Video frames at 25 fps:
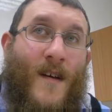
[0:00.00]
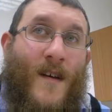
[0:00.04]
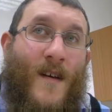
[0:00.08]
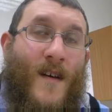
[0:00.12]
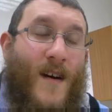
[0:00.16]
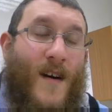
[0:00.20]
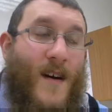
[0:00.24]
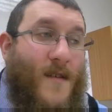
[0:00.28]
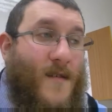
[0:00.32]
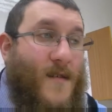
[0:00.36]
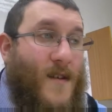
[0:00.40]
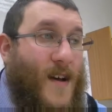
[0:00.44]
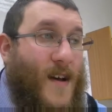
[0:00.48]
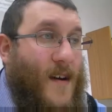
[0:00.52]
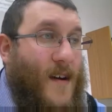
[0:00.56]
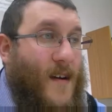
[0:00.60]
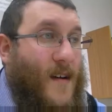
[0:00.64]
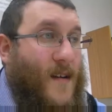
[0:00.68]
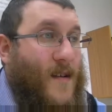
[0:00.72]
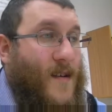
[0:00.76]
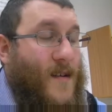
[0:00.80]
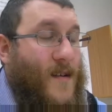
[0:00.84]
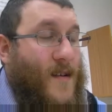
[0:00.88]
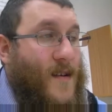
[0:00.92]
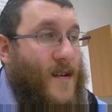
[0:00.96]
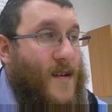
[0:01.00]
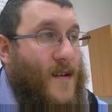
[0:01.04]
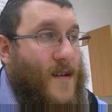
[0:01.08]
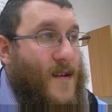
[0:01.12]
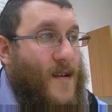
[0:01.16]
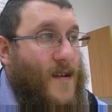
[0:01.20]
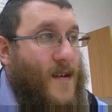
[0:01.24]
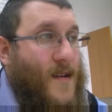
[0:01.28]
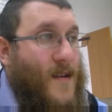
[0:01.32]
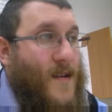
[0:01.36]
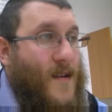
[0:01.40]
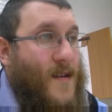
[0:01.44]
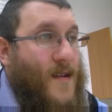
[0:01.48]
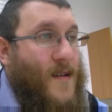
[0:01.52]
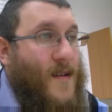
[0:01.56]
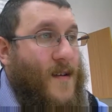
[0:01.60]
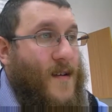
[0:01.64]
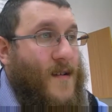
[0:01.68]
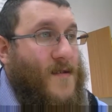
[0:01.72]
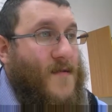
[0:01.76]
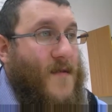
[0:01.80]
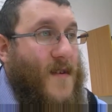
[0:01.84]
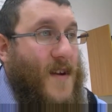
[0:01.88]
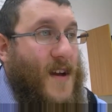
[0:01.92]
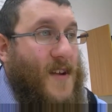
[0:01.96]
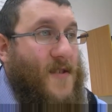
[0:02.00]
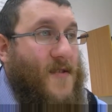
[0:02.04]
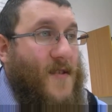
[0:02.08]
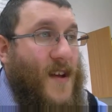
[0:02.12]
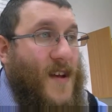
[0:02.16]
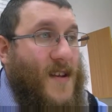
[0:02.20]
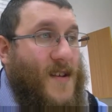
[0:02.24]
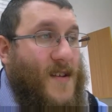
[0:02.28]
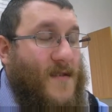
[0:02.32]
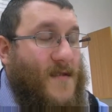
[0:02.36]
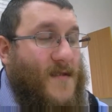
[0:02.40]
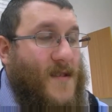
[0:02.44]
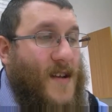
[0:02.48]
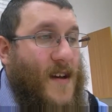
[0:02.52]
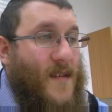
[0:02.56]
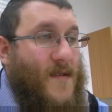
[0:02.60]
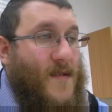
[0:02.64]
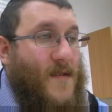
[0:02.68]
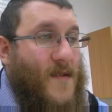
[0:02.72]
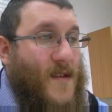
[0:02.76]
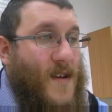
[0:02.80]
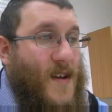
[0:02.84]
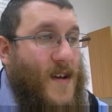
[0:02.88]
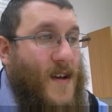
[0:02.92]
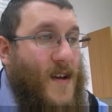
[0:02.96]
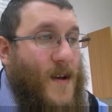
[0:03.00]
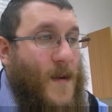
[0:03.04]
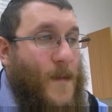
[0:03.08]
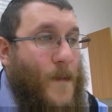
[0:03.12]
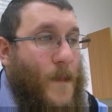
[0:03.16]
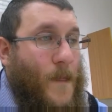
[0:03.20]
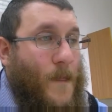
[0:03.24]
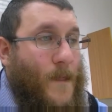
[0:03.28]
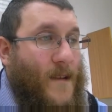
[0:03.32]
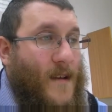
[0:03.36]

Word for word: Ahora, sobre la Torah dicen los sabios que